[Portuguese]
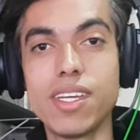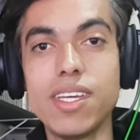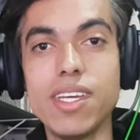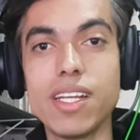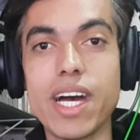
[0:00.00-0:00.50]

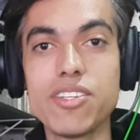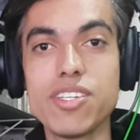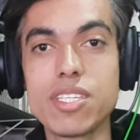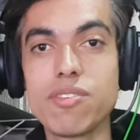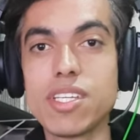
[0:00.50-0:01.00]
que lá
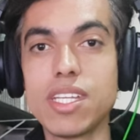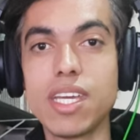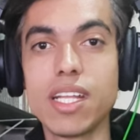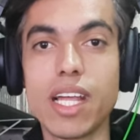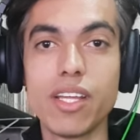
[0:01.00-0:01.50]
diz que você tem
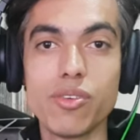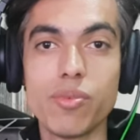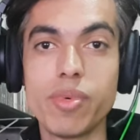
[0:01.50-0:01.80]
que ir lá no